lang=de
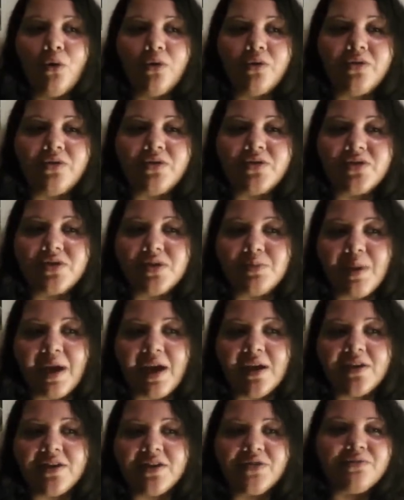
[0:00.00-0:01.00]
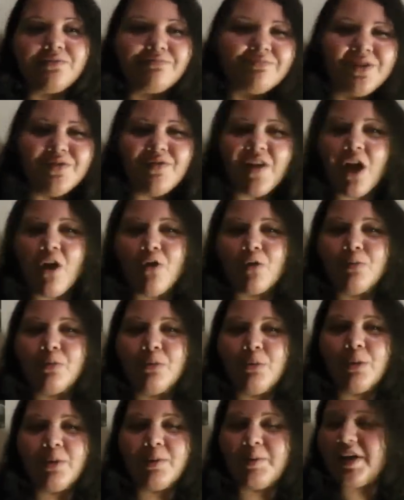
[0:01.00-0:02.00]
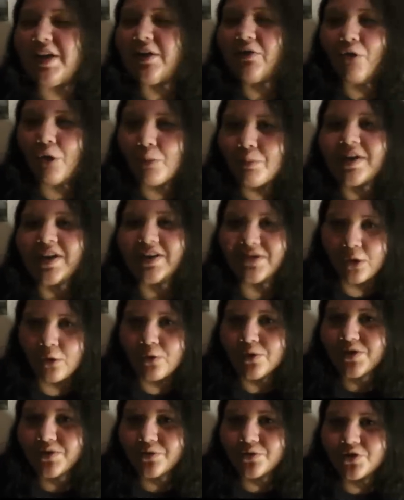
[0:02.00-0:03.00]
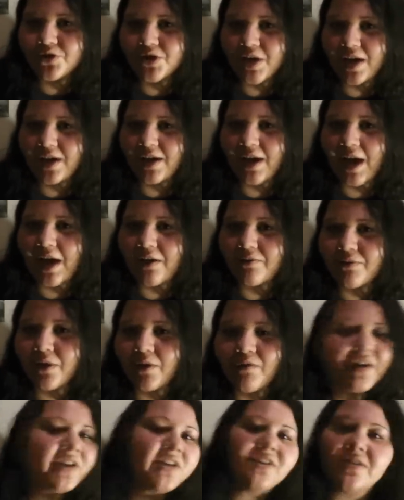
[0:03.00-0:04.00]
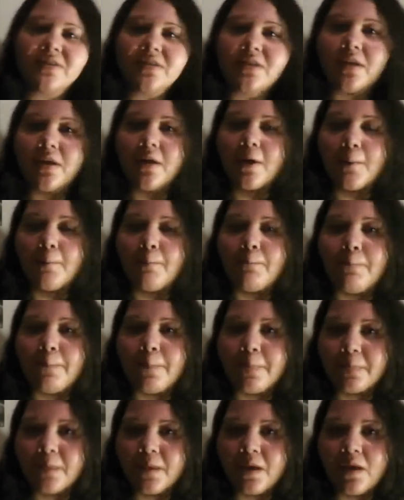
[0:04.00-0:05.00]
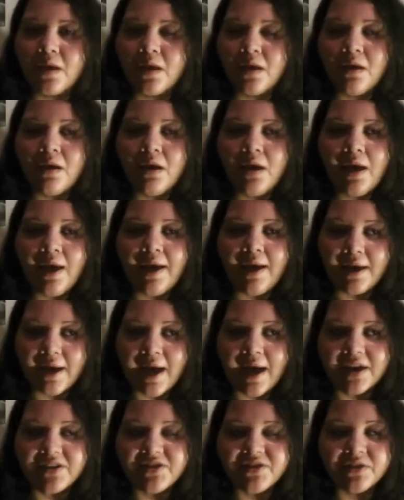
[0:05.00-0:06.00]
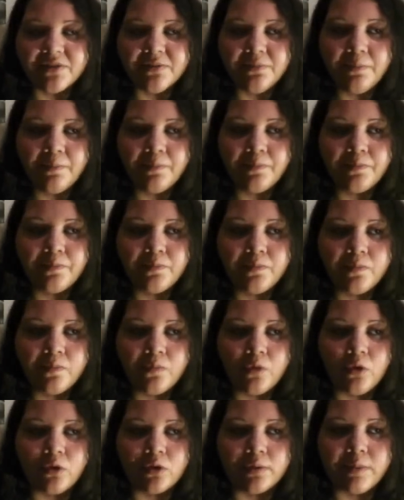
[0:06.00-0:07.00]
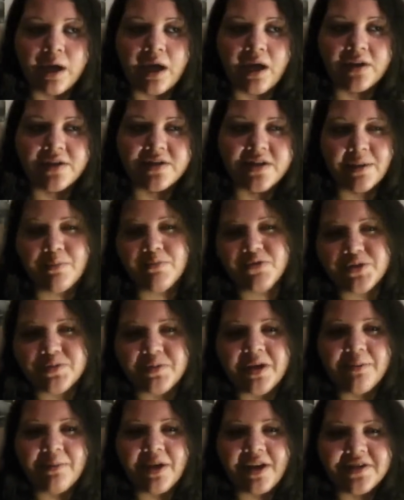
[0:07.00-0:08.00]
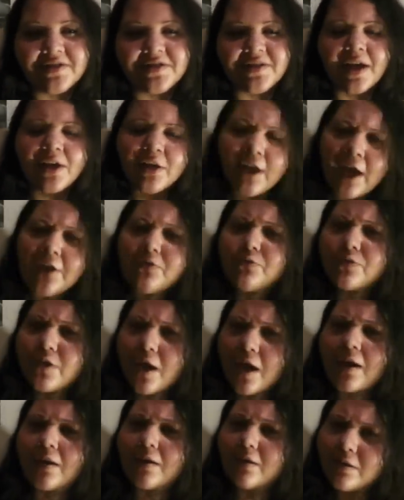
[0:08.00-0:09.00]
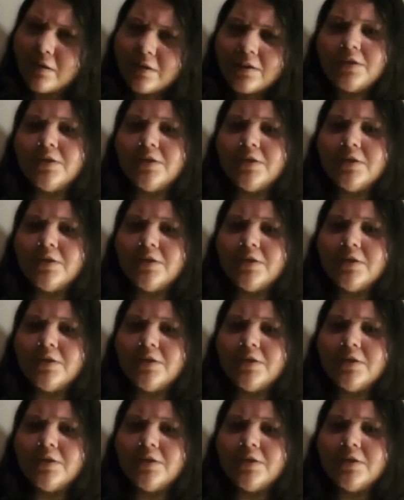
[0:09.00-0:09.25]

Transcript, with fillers: und die ich, ich war auch immer Überlegen, komplett auszusteigen, einfach weil ich diesen ähm, Hänger hatte. Aber sie haben zu mir immer gesagt, nein, Dunja,